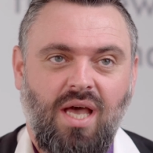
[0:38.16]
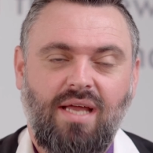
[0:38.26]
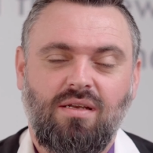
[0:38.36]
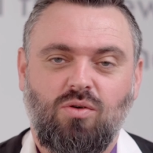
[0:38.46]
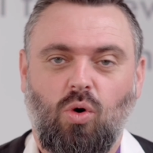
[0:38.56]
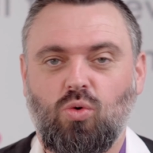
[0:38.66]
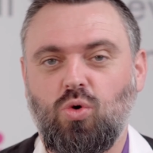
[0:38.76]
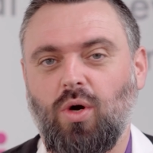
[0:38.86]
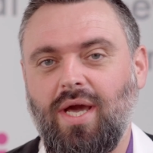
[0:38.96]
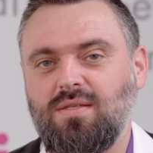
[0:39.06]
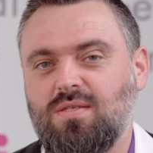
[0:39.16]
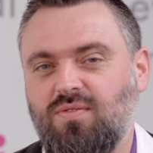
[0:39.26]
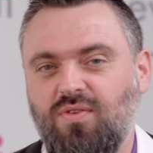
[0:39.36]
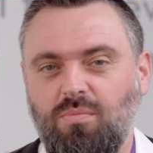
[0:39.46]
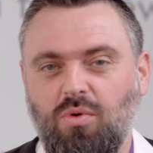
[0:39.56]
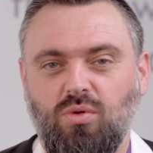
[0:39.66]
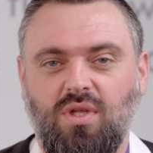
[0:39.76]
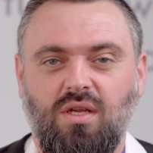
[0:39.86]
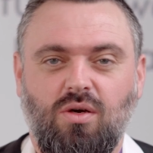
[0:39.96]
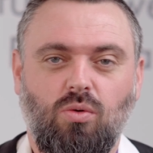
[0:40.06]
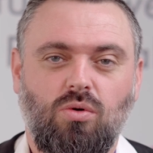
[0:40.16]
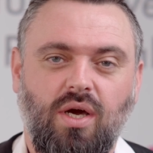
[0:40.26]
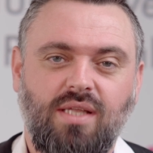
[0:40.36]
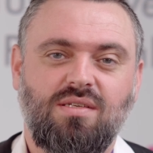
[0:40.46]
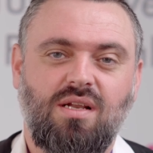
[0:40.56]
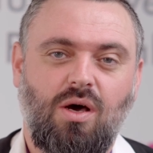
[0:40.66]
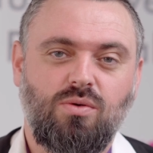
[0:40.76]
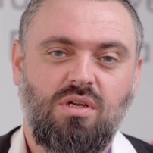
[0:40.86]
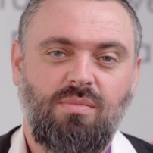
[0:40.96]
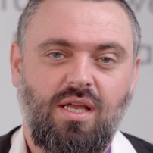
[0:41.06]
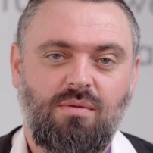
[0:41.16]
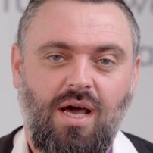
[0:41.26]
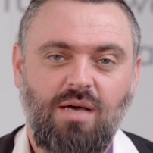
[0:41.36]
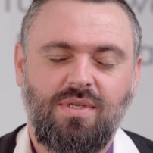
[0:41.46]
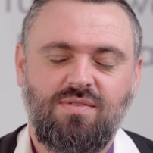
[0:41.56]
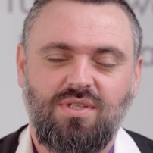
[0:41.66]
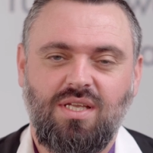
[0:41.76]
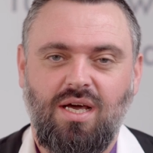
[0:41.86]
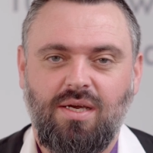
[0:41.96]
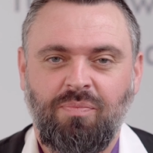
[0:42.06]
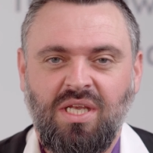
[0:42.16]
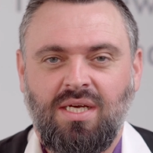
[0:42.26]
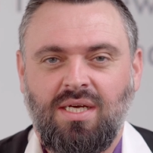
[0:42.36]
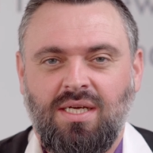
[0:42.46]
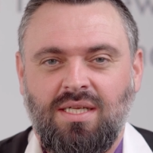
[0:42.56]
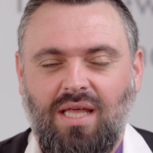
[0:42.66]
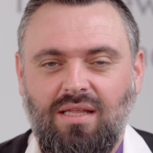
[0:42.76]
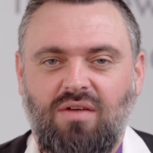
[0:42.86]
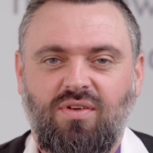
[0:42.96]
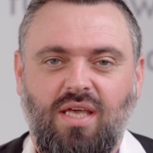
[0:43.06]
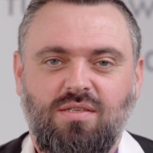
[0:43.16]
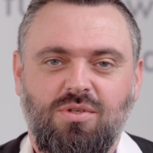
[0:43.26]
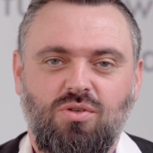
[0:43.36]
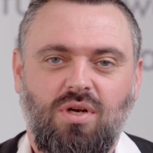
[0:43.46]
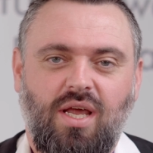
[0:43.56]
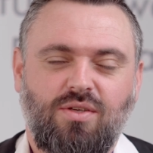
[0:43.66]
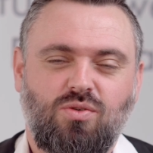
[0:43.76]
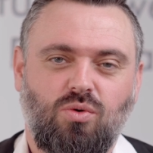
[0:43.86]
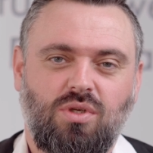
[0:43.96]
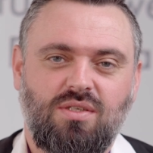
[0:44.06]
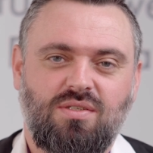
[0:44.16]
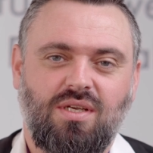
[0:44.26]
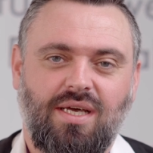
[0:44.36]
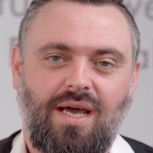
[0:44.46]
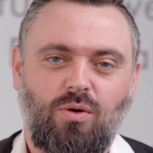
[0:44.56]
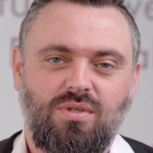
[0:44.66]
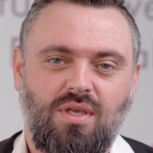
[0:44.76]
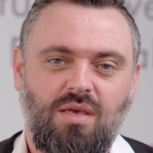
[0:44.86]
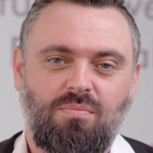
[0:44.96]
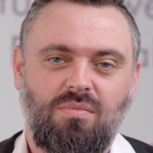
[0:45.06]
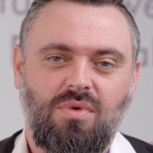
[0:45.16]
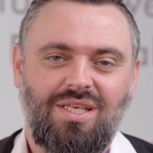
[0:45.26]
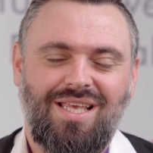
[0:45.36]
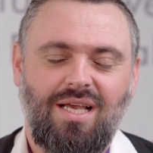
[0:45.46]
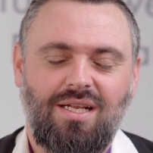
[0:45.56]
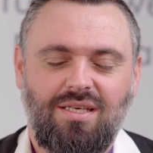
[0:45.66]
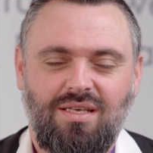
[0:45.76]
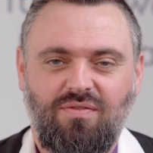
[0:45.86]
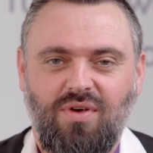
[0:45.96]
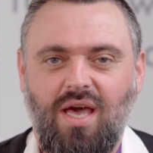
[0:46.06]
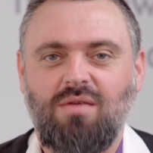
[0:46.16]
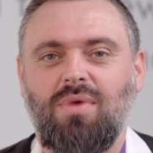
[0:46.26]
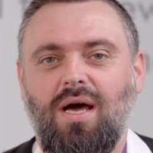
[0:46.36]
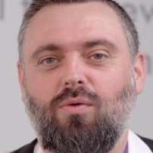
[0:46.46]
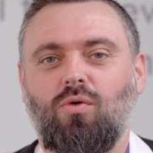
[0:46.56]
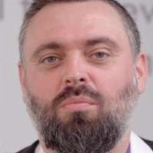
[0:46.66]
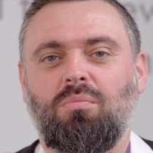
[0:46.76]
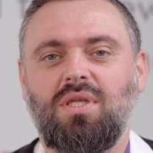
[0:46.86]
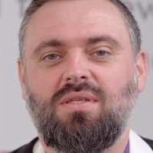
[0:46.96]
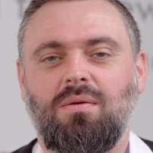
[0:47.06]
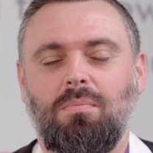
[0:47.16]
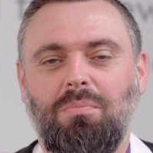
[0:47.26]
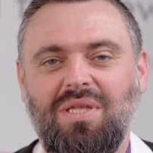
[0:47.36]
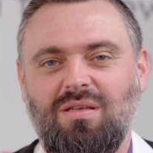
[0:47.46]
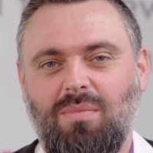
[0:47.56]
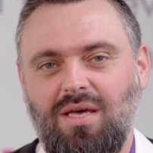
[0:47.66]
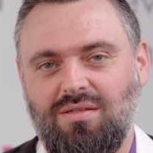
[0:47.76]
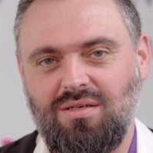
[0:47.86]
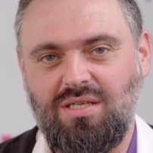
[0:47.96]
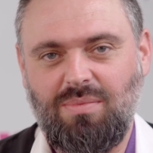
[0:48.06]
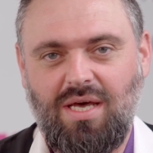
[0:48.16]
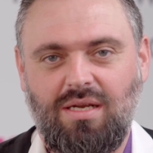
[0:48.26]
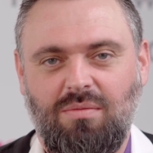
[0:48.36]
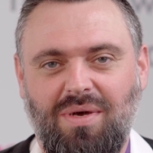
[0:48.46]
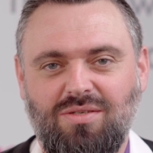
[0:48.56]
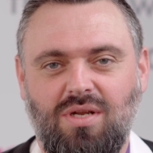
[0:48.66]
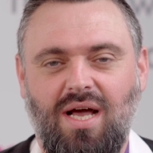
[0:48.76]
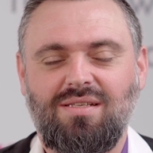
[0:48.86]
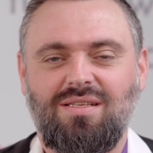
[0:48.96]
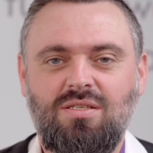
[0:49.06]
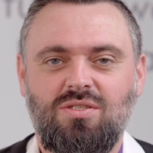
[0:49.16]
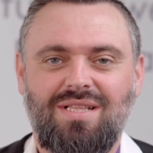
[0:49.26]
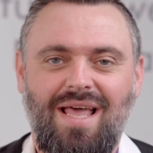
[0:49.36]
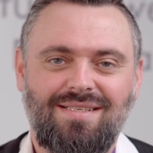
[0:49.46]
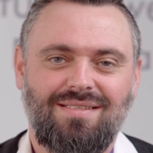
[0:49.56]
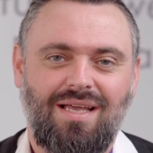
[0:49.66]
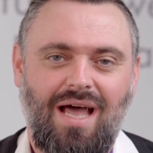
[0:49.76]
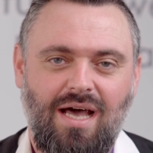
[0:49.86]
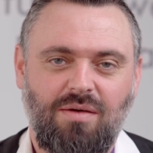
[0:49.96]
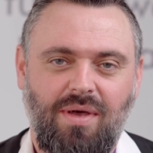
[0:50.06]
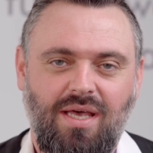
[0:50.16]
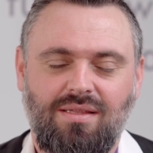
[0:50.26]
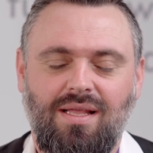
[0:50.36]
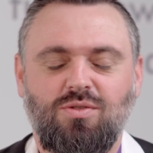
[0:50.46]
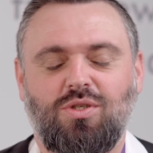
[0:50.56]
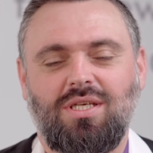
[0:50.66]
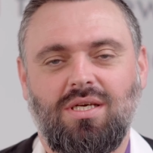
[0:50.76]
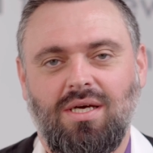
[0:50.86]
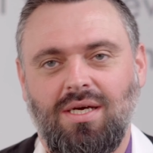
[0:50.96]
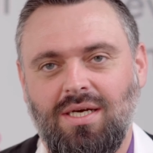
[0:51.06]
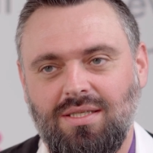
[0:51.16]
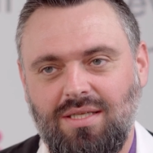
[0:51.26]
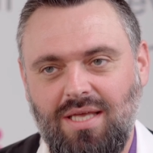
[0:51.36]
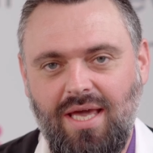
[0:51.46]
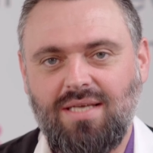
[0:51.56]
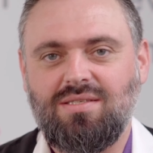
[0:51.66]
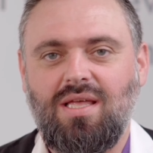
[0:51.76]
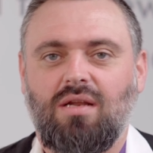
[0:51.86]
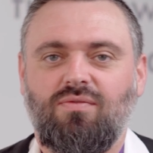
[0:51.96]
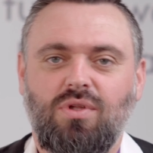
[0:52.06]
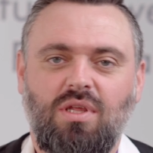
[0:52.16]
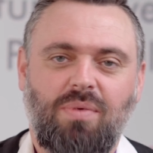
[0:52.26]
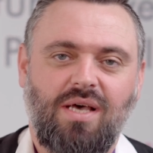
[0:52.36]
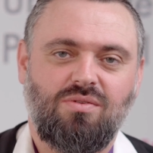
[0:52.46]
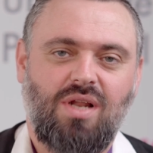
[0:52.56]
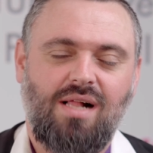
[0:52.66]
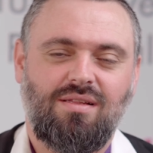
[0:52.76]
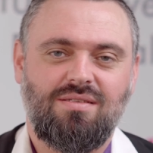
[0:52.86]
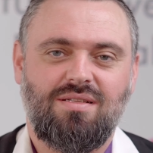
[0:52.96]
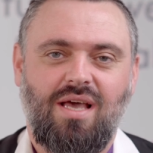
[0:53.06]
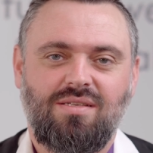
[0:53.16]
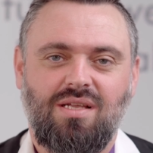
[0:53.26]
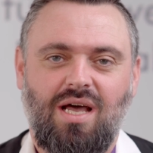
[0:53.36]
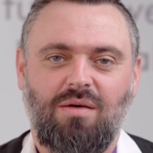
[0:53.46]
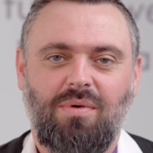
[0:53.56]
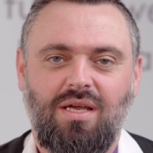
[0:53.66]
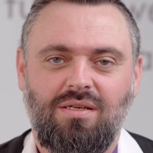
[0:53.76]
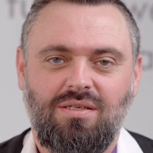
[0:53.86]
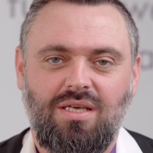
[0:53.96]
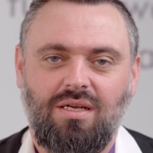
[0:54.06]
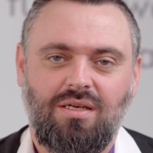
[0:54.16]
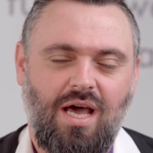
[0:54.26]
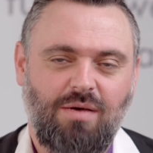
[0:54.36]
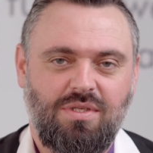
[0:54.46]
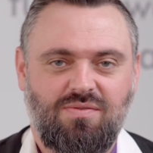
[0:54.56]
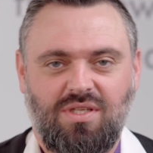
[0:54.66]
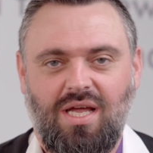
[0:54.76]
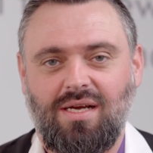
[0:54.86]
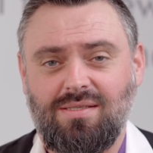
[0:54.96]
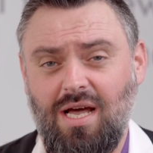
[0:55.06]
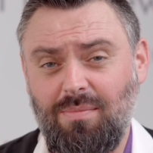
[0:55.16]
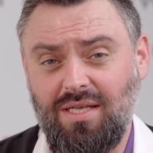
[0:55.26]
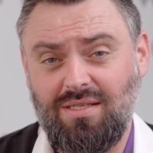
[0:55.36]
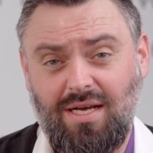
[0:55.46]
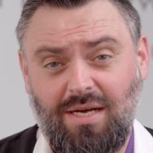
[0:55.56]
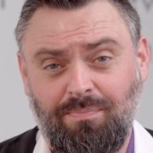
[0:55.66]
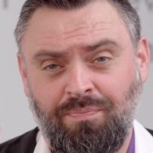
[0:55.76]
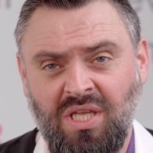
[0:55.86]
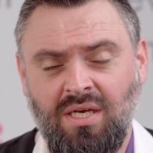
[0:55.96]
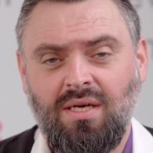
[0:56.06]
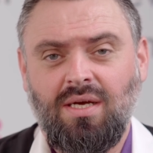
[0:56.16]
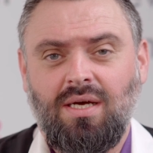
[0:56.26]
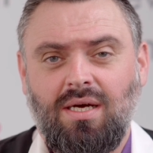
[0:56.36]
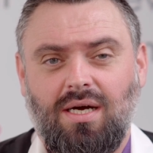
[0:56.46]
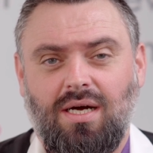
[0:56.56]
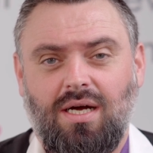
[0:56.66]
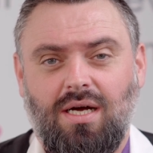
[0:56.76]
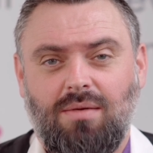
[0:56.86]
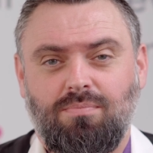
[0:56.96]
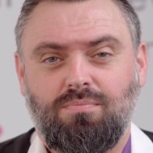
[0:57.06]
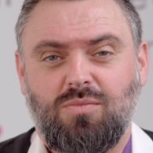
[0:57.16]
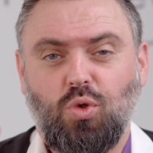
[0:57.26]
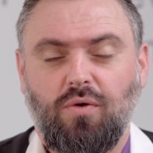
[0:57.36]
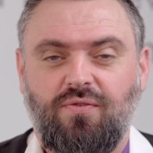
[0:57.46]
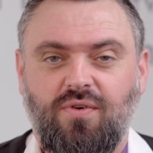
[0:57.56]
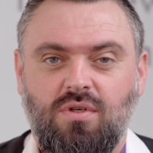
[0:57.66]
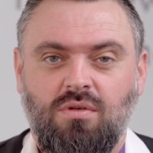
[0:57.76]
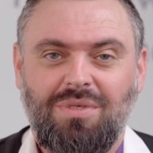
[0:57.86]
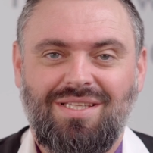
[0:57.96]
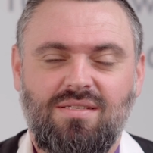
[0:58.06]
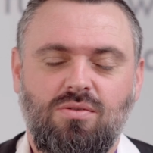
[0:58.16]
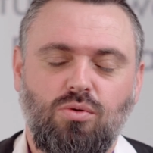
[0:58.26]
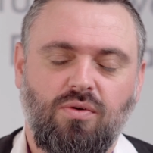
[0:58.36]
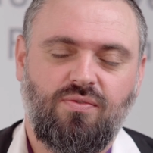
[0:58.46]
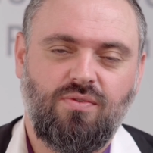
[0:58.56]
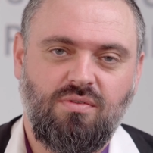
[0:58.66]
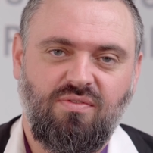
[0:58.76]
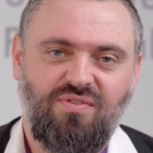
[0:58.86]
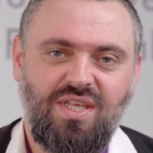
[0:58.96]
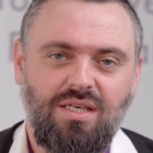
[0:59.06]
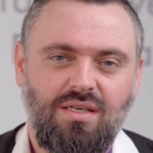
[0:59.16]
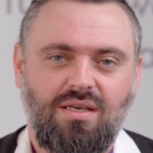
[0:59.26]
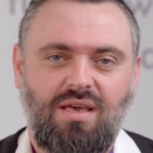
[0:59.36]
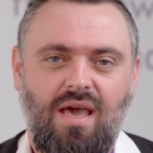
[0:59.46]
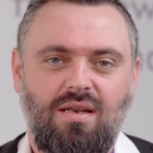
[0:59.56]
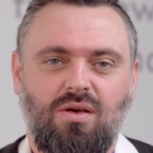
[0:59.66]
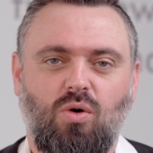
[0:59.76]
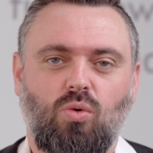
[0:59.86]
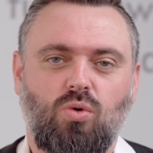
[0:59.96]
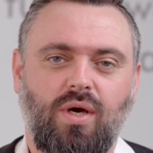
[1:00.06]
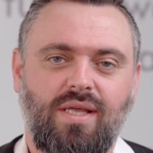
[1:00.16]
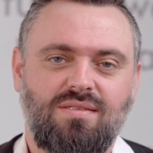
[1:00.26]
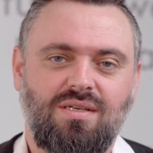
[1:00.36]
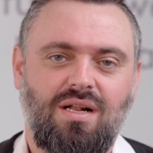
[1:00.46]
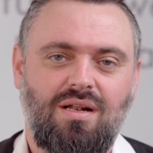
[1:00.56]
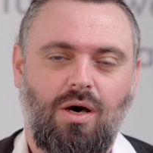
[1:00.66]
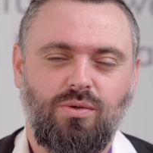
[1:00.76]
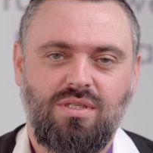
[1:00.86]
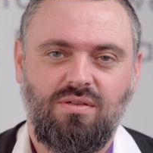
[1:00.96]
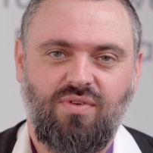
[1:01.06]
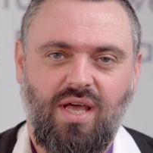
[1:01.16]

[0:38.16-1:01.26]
ein Konkurrenzverbot, eine Konkurrenzklausel in meinem Arbeitsvertrag. Da darf ich jetzt mal schon gleich so das rausgeben, jegliche Vereinbarung mit Mitarbeitern, die bei einem Personaldienstleister arbeiten, also die, die extern für die Personaldienstleister arbeiten, die einen Arbeitsvertrag als Arbeiter haben, ähm, dürfen, mit diesen dürfen wir keine Konkurrenzklauseln